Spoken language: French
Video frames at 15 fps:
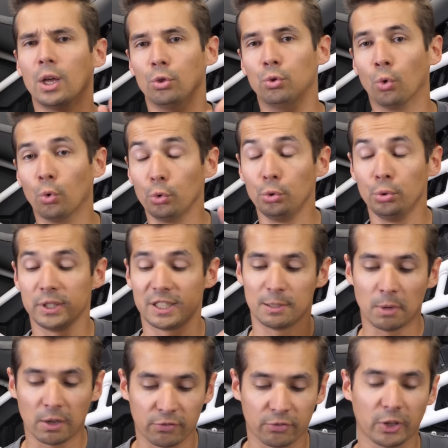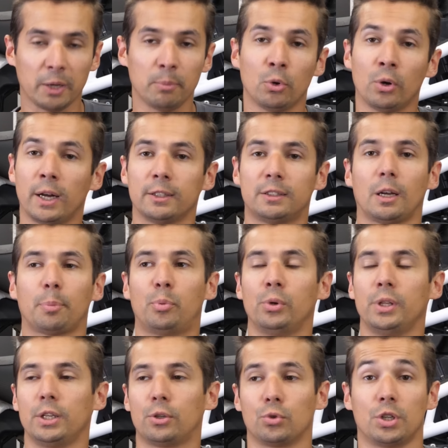dont une qui m'a vraiment
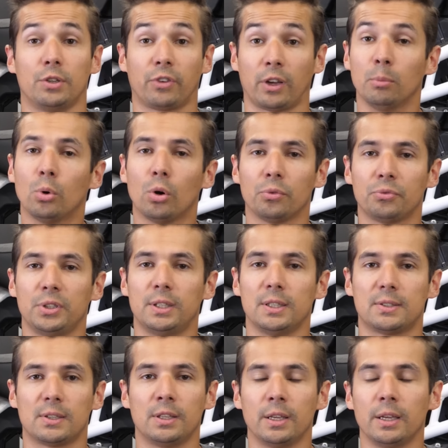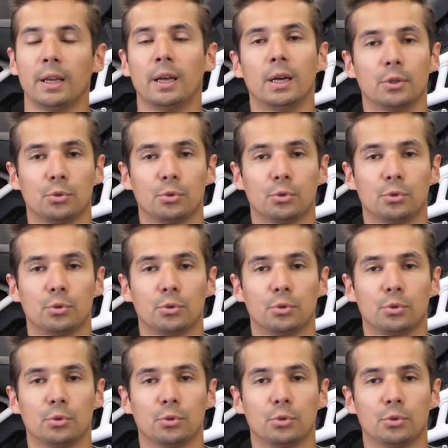interpellé et que j'ai vraiment envie d'essayer,